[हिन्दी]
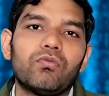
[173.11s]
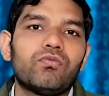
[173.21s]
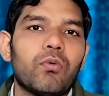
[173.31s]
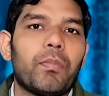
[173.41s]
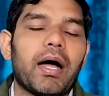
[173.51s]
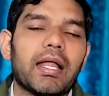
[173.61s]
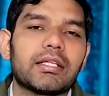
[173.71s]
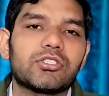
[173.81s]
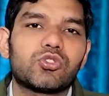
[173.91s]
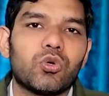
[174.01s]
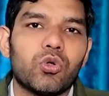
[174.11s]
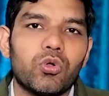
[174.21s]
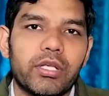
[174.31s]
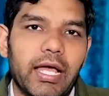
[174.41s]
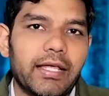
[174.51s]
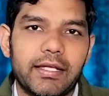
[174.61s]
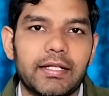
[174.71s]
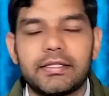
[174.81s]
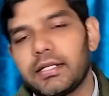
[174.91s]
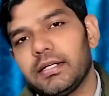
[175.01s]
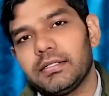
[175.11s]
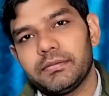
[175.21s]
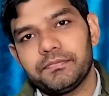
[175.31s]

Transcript: वो भारत जोड़ो न्याय यात्रा